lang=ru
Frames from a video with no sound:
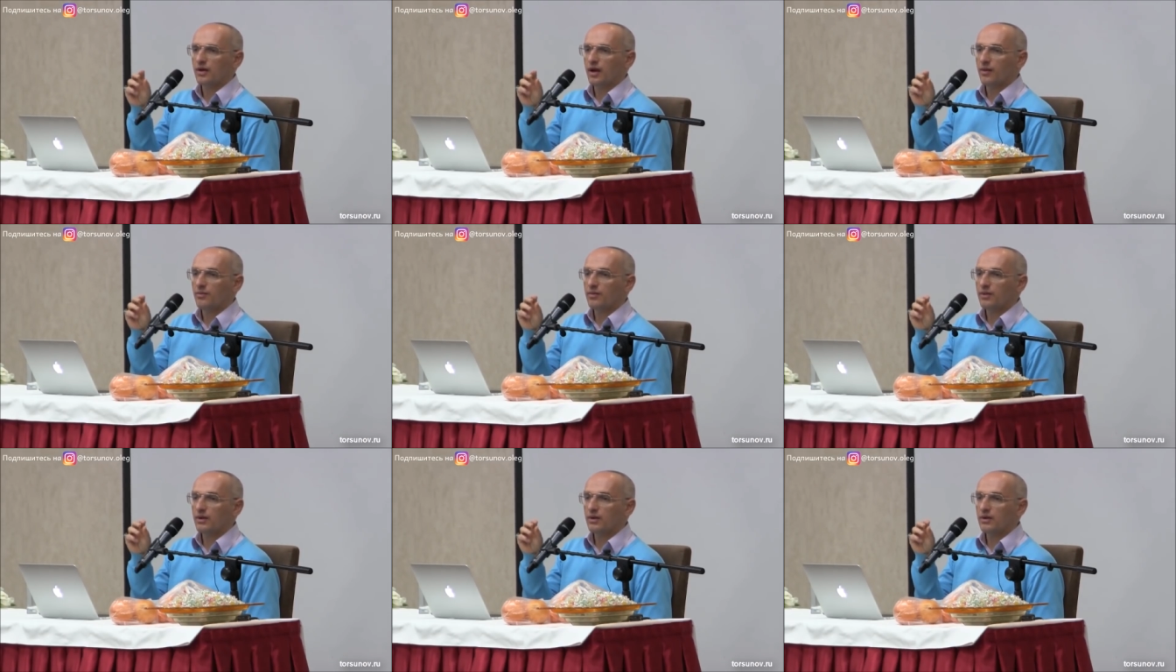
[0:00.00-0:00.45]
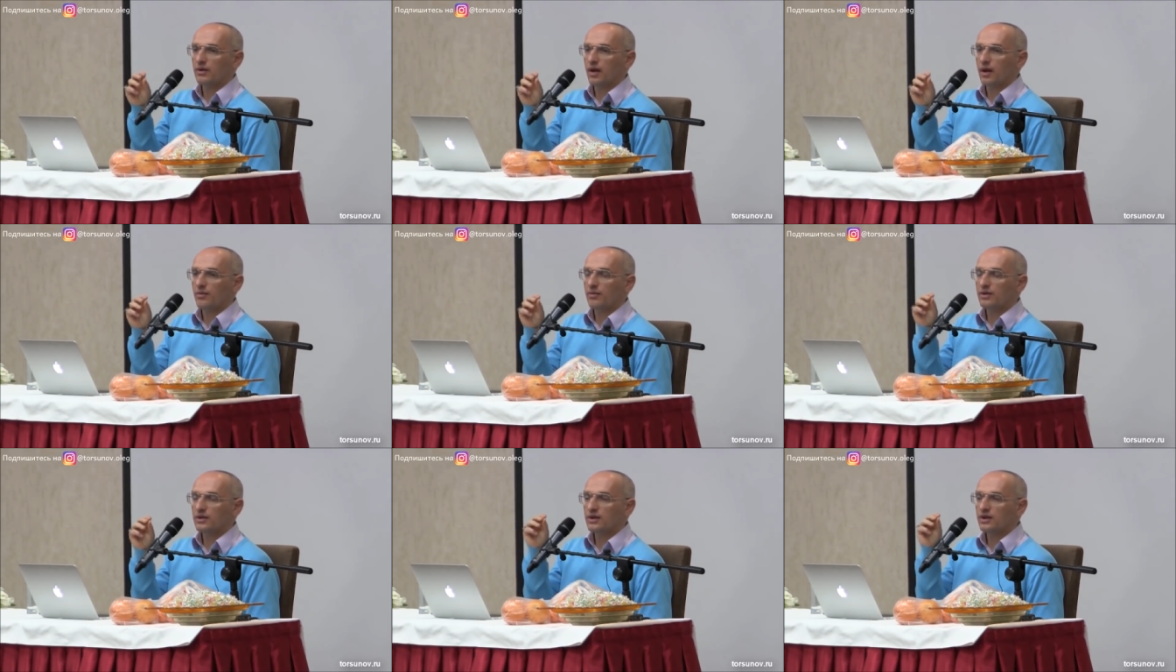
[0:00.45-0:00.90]
там,
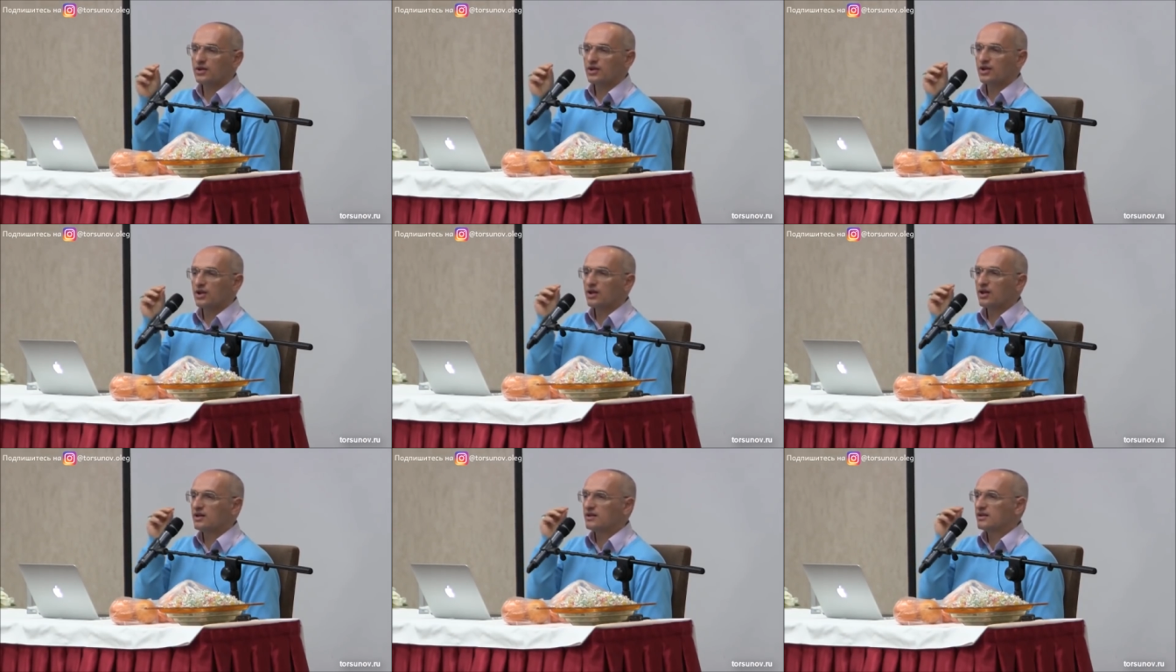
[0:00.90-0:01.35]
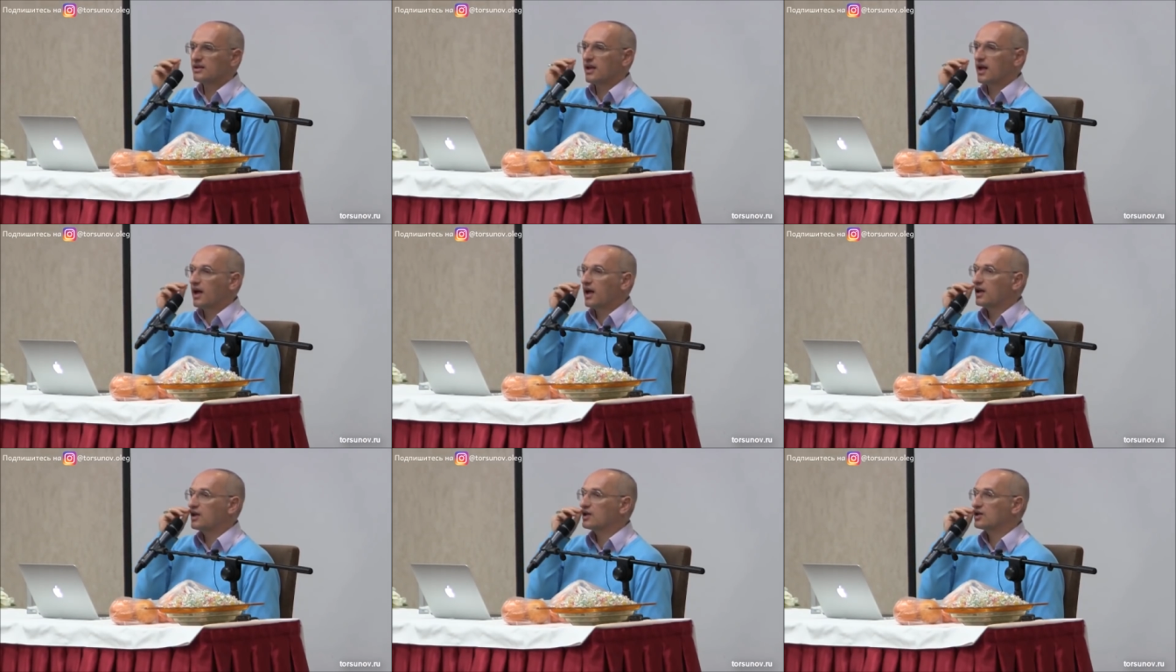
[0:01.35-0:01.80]
там, если человек
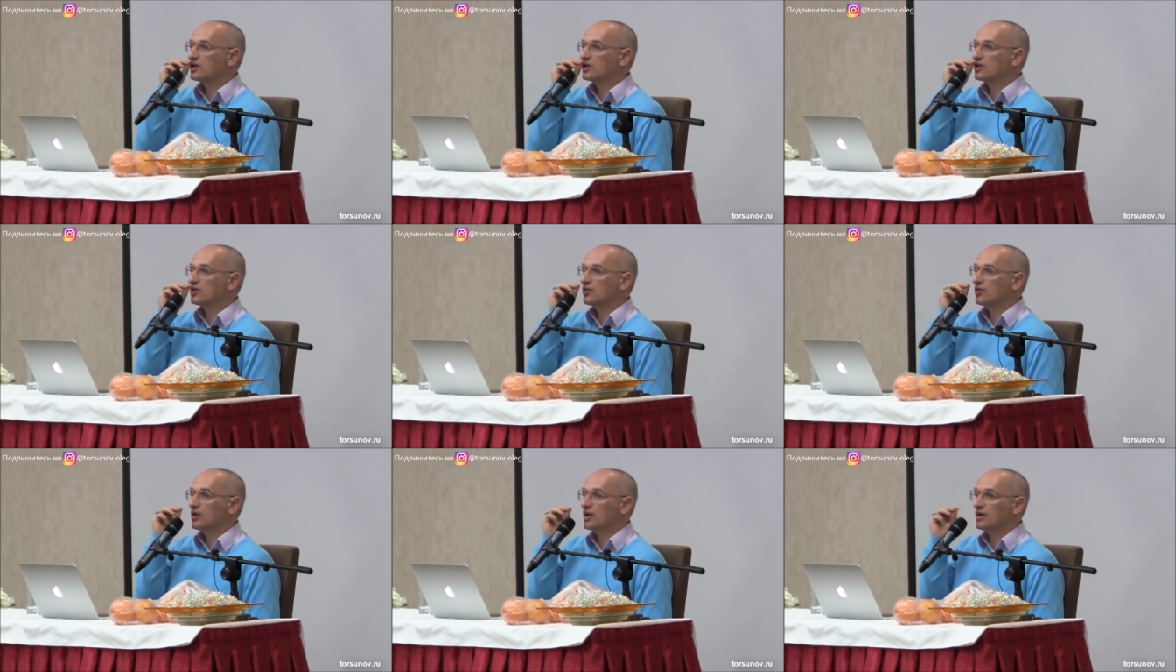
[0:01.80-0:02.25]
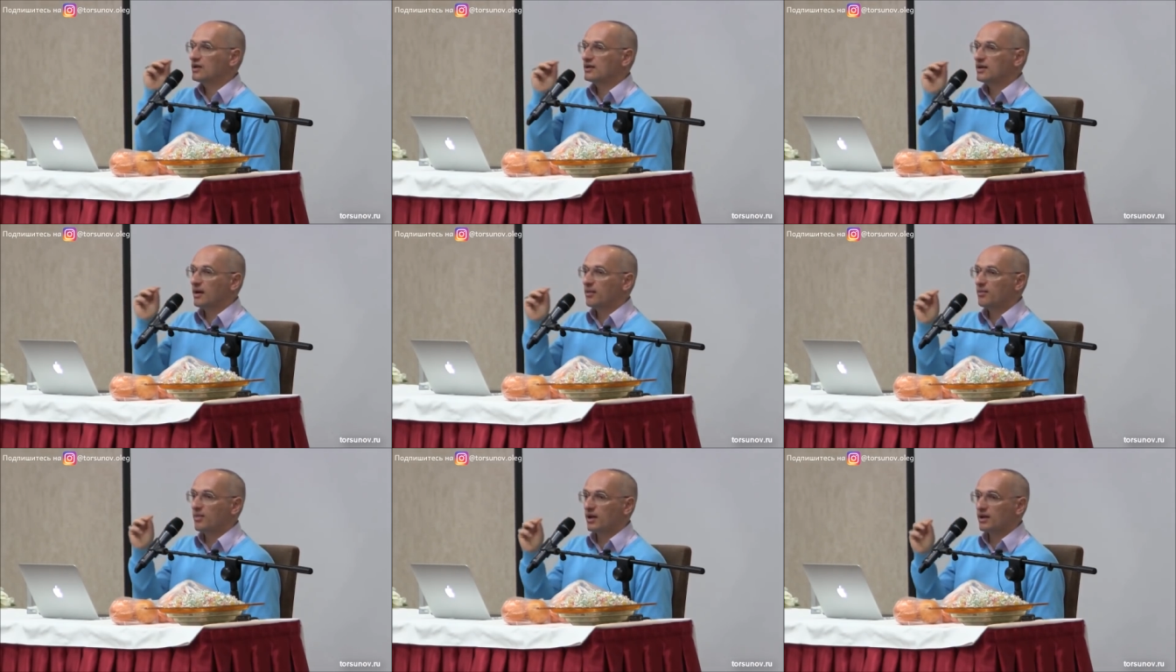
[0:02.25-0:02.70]
знает, что
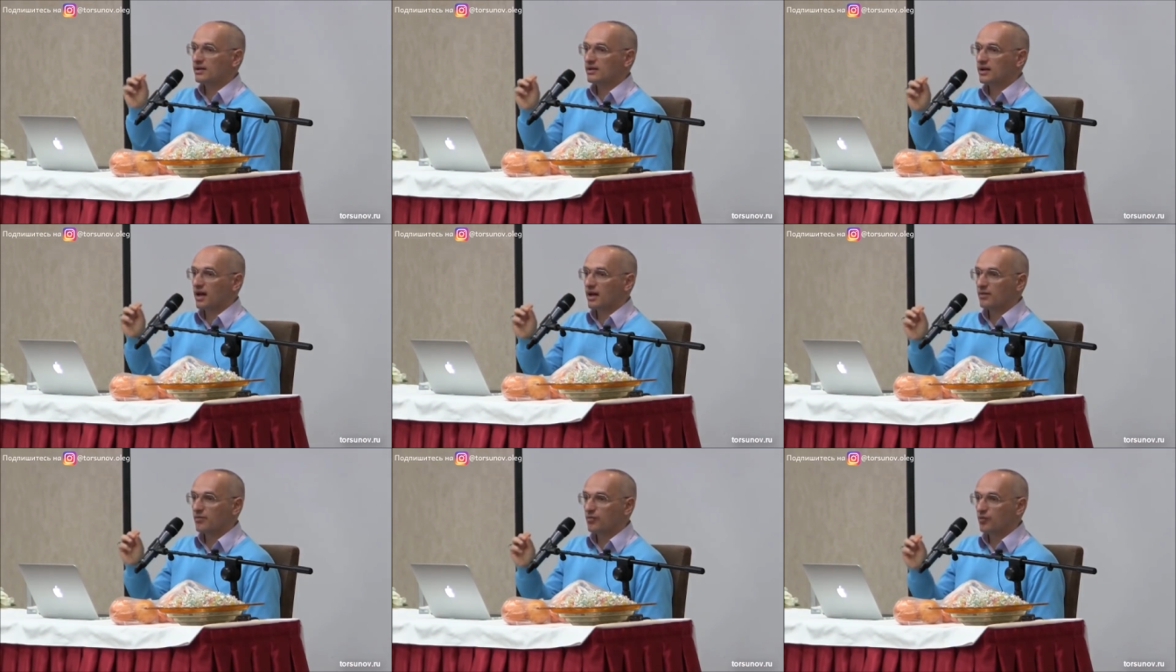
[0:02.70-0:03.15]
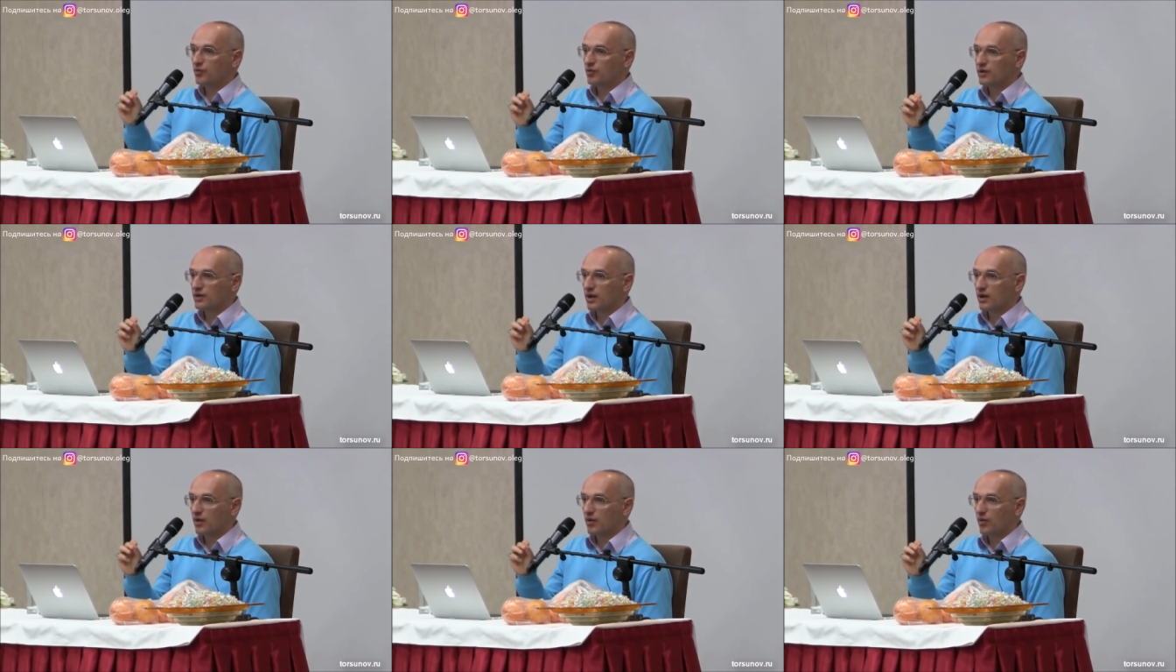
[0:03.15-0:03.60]
нельзя бросать
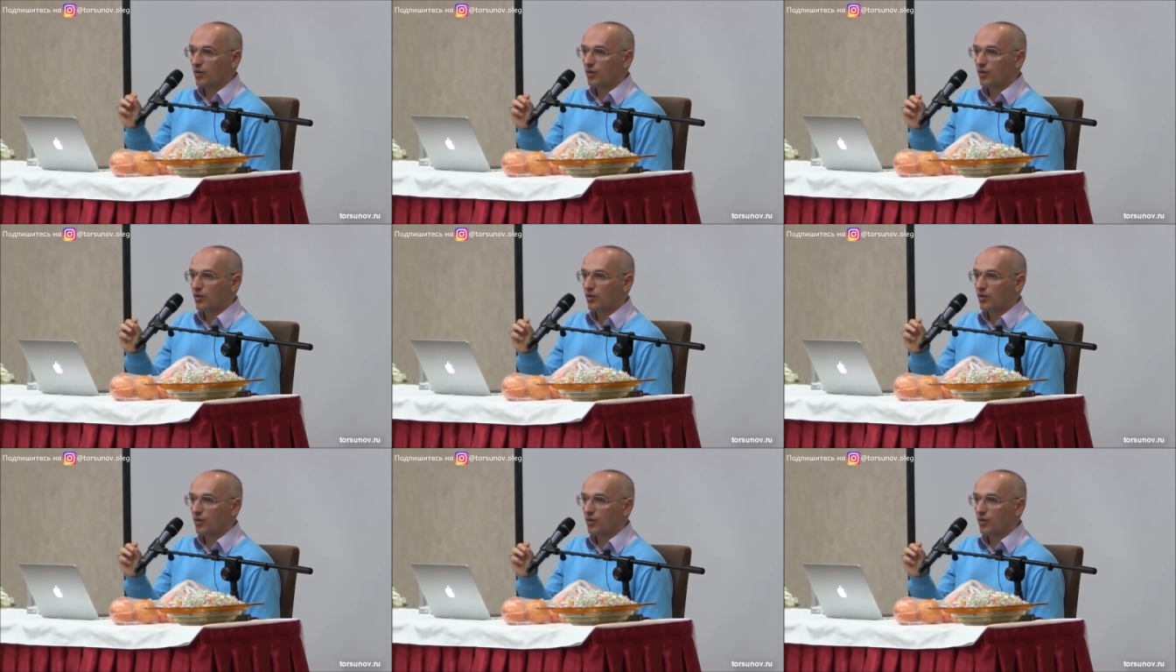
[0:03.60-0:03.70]
мусор,